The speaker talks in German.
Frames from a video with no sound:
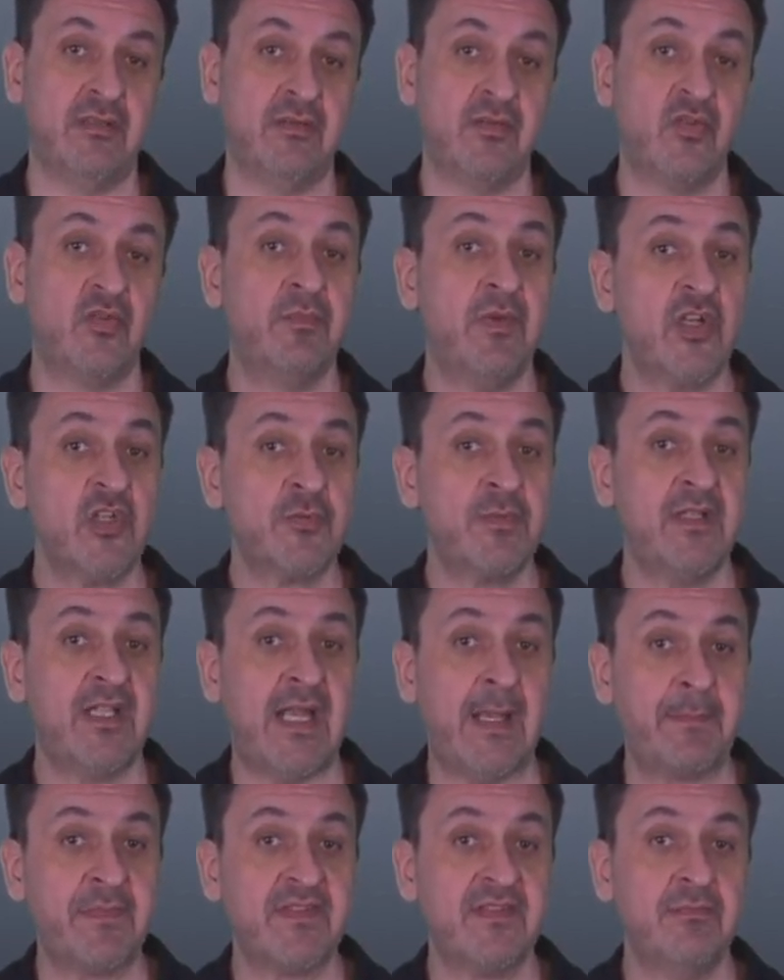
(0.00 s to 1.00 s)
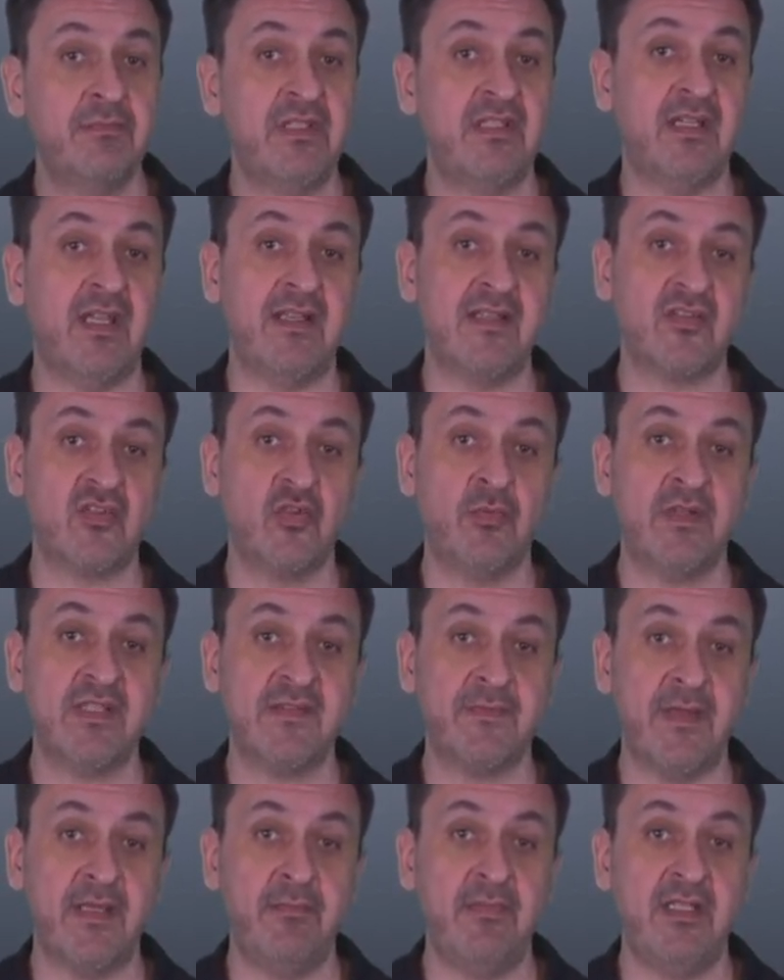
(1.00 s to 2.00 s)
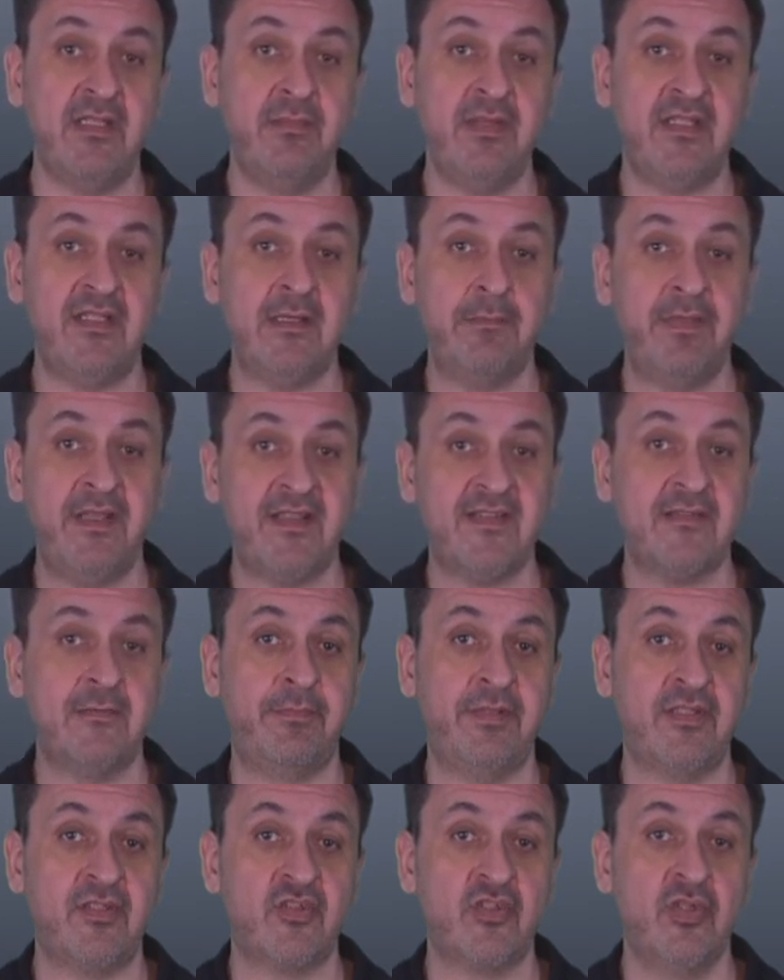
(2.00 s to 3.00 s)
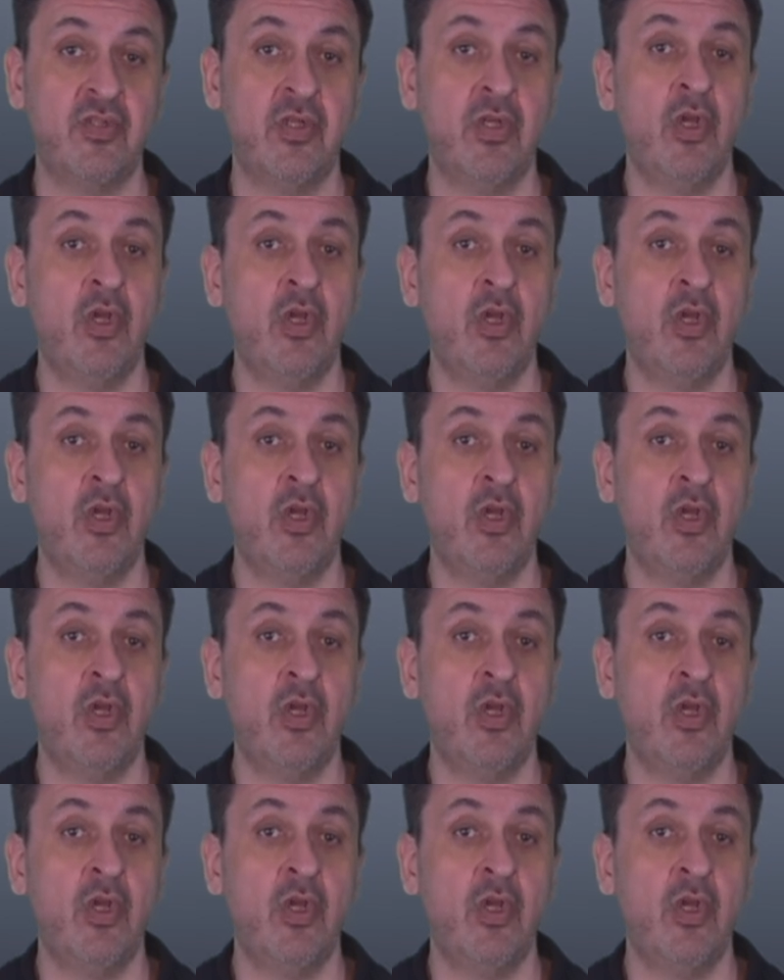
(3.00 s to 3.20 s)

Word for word: zum Beispiel Absen mit 1,2 mm Pixelpitch.